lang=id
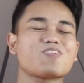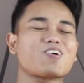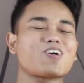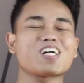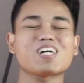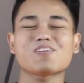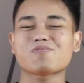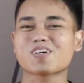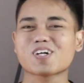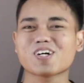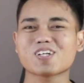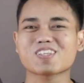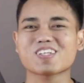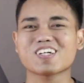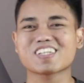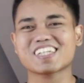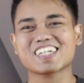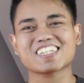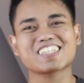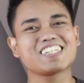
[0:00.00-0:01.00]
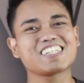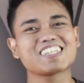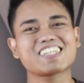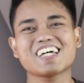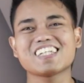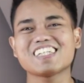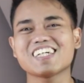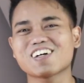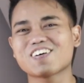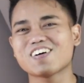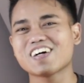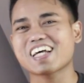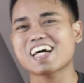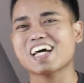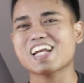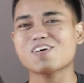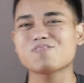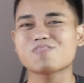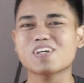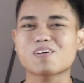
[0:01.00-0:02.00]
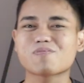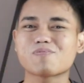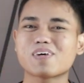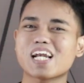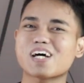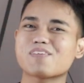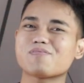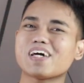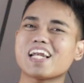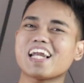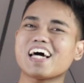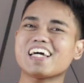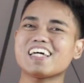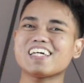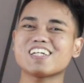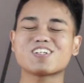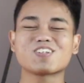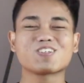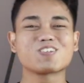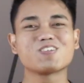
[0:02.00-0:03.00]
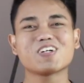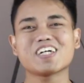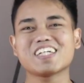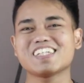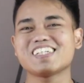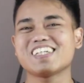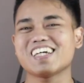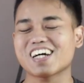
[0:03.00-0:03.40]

pokoknya penonton tercinta jagoan helm yang bela-belain nungguan